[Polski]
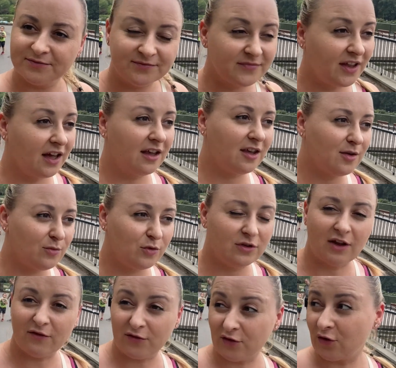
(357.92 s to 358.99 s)
takie, były
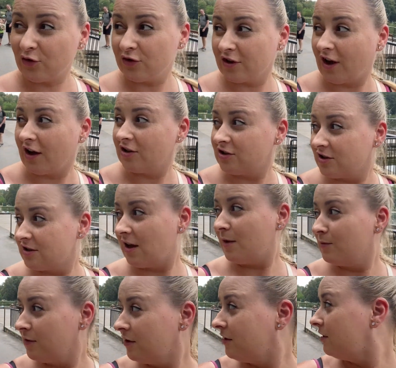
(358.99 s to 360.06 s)
na wrotkach
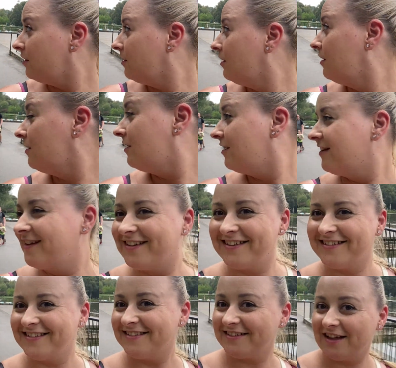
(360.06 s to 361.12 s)
czasami. Na randki
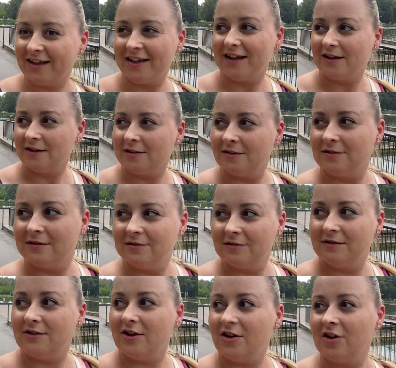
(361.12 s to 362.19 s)
pochodziłyśmy.
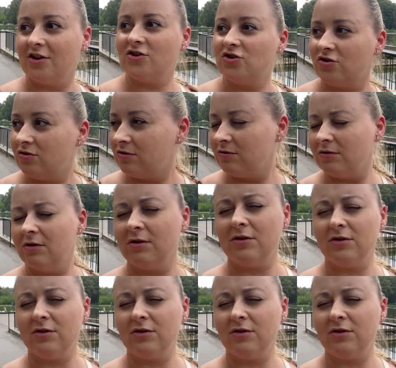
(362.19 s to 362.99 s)
Nie, nie,